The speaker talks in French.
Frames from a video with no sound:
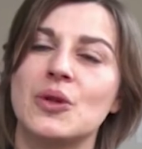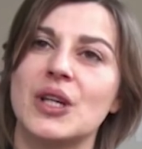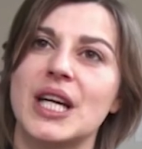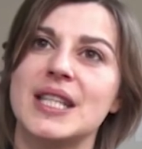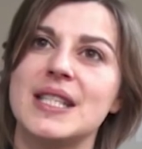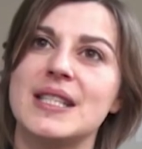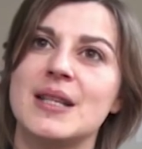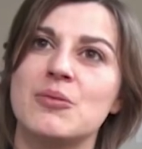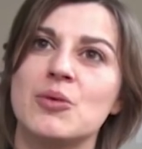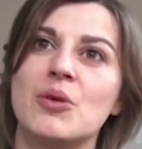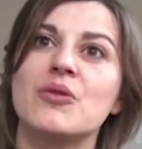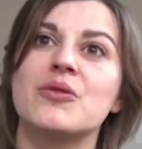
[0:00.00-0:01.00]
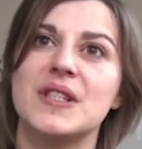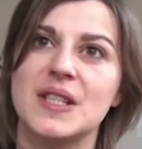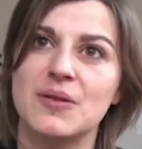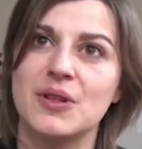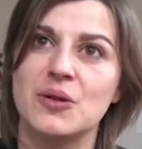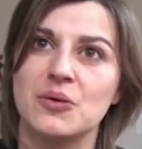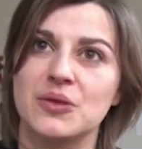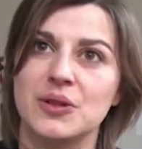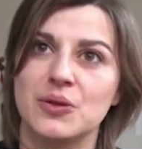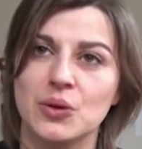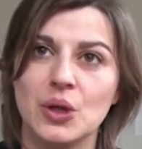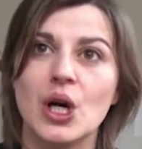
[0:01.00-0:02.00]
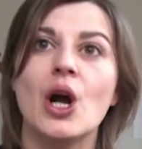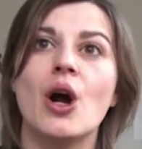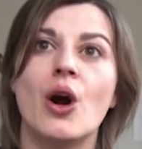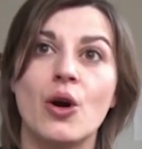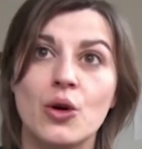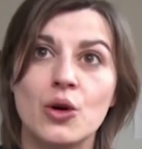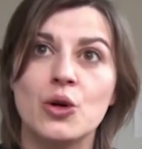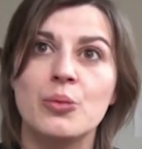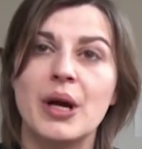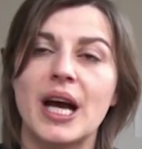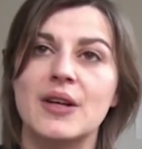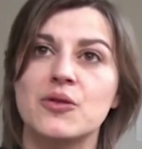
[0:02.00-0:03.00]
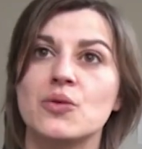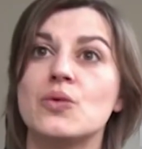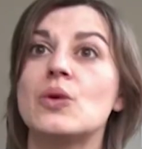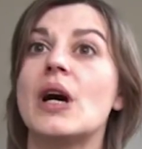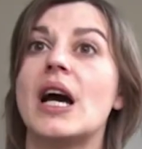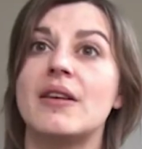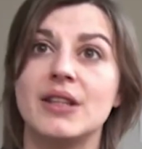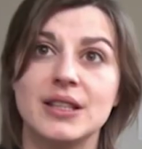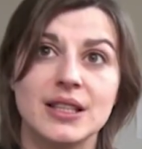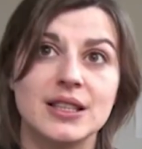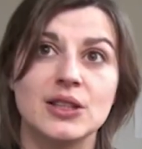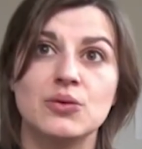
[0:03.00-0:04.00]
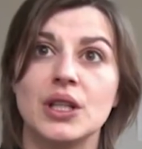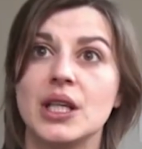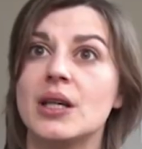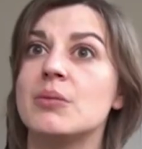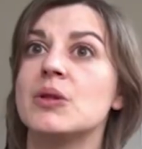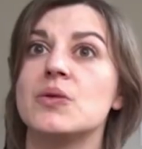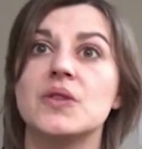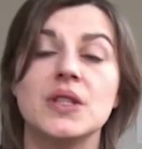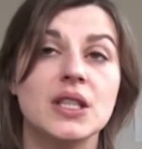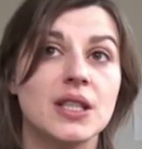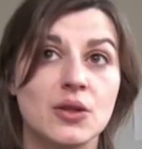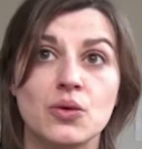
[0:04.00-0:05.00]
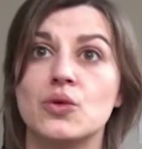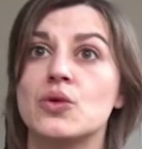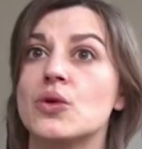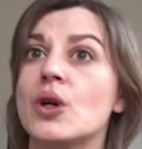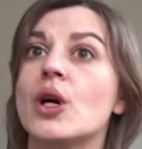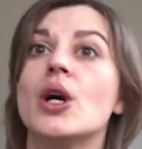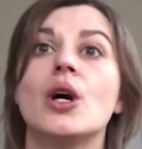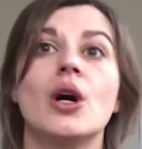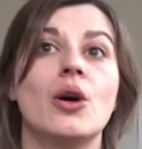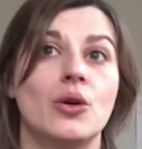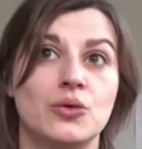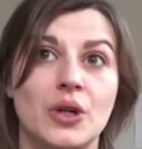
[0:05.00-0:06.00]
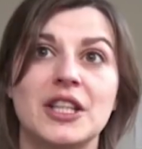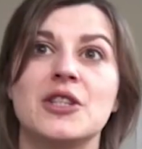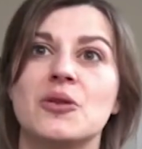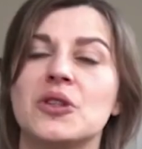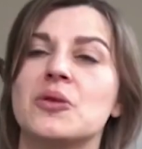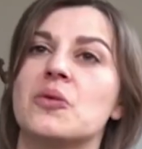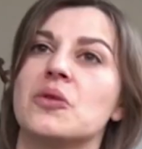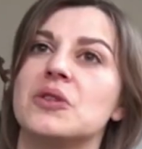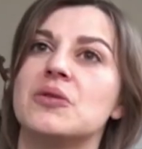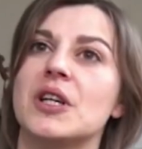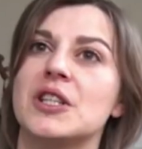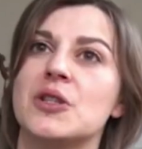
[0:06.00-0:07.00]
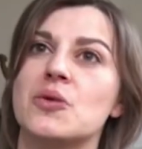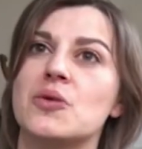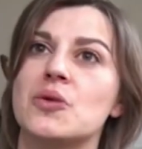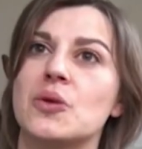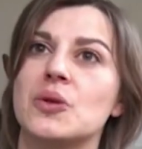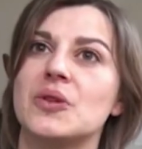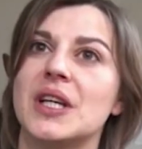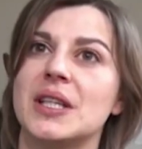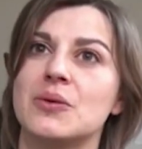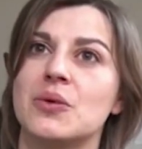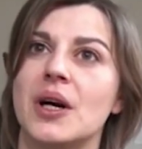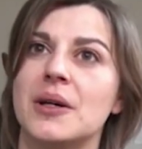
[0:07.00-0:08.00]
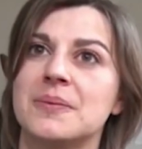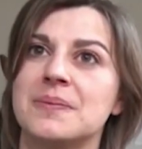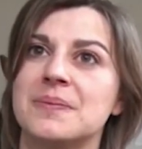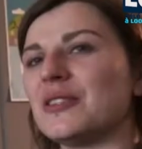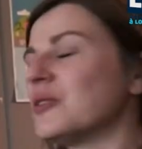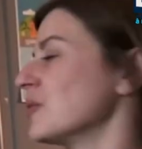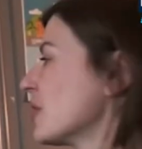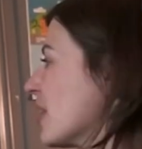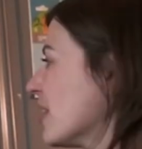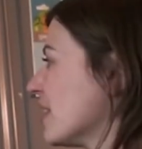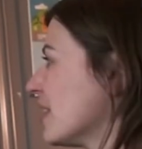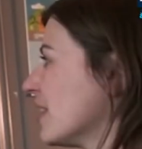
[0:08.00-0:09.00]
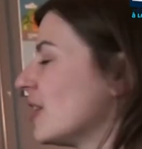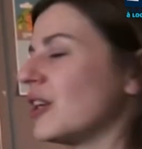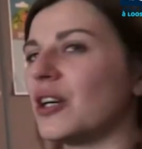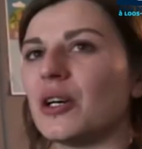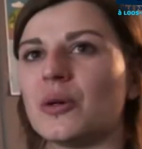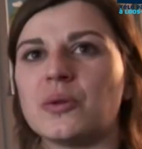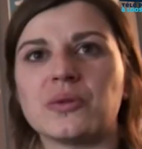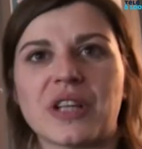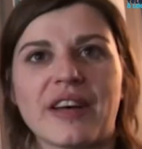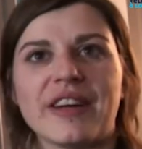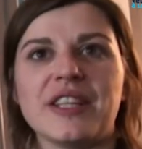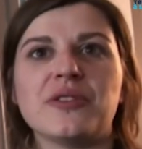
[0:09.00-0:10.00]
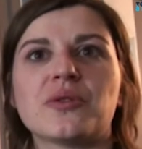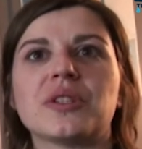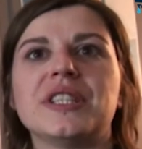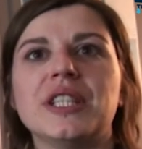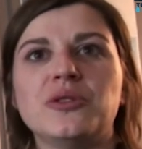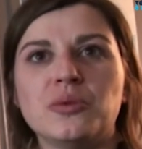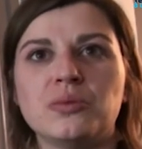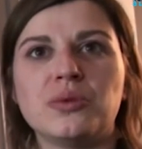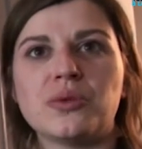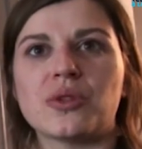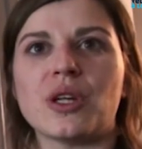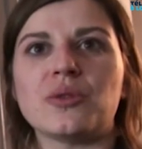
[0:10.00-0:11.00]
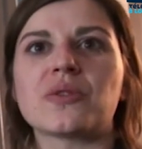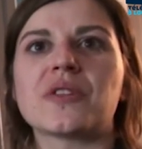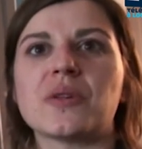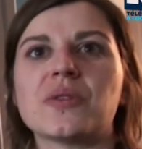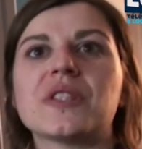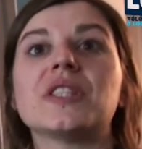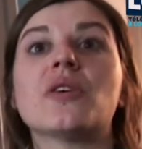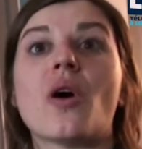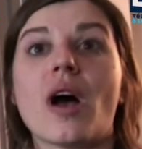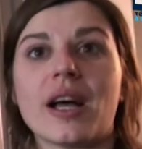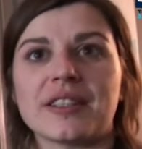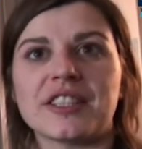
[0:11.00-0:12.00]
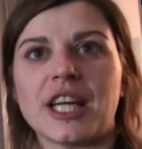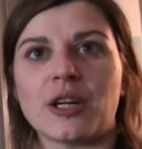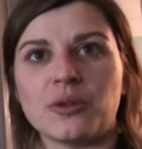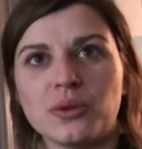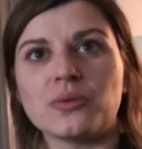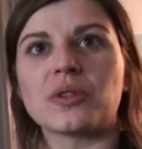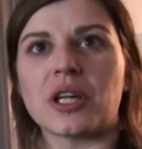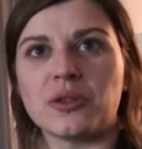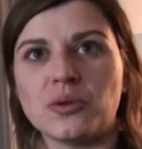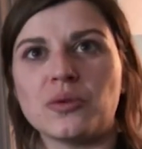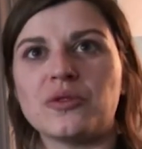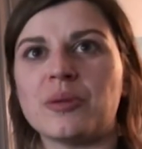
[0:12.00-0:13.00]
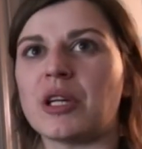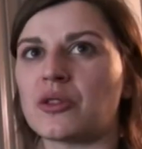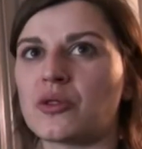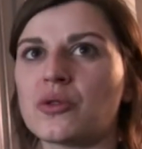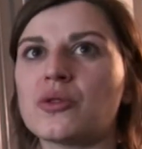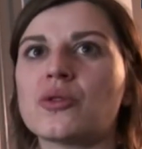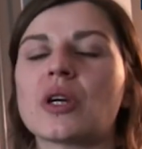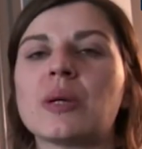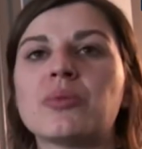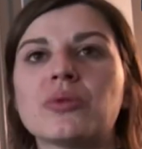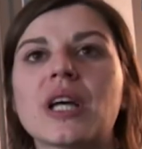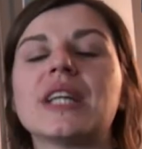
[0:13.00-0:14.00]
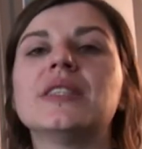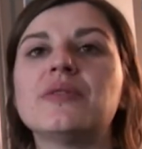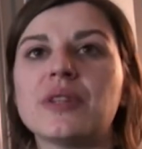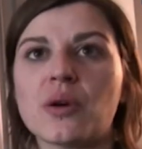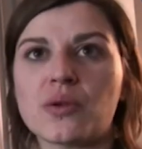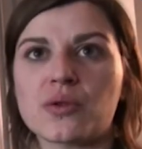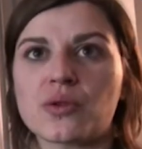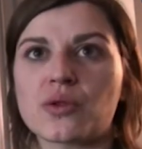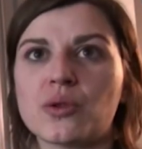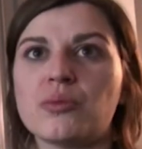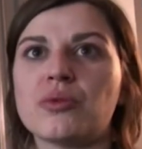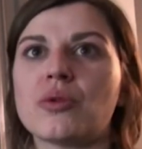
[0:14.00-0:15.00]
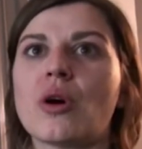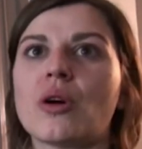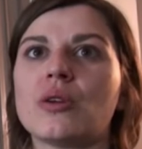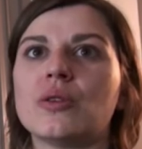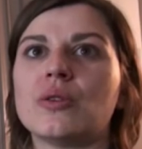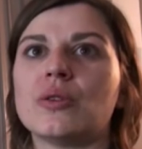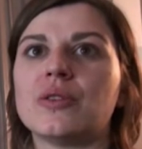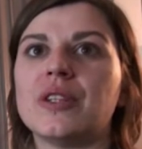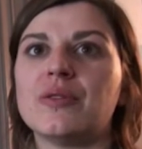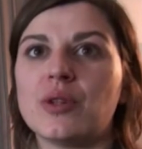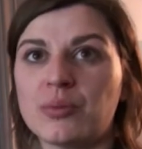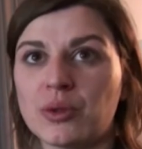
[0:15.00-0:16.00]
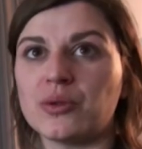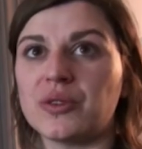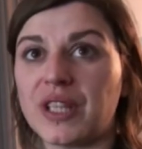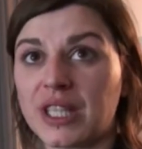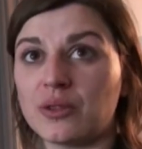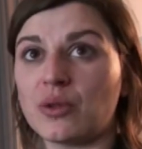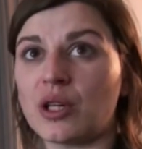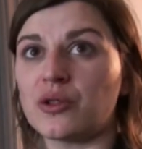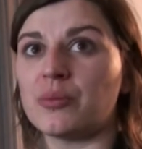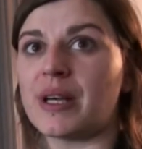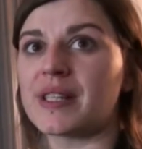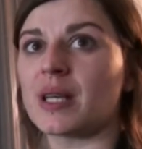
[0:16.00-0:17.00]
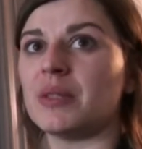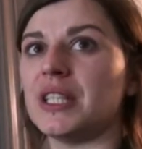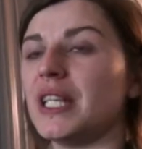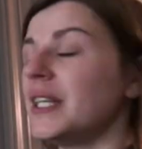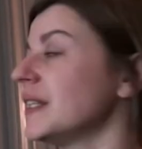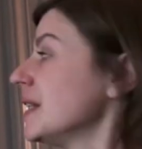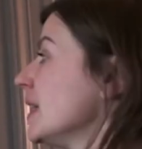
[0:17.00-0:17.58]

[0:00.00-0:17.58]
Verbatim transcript: on organise des moments festifs et conviviaux en coopération avec des citoyens, mais aussi des structures, en tout cas des gens qui ont envie de faire des choses sur le territoire. Donc euh, on travaille sur l'idée d'une boussole, donc c'est aussi dans un tiers-lieu, donc un lieu où on fait plein de choses, de répondre à différents enjeux pour euh, le développement du territoire du bassin minier.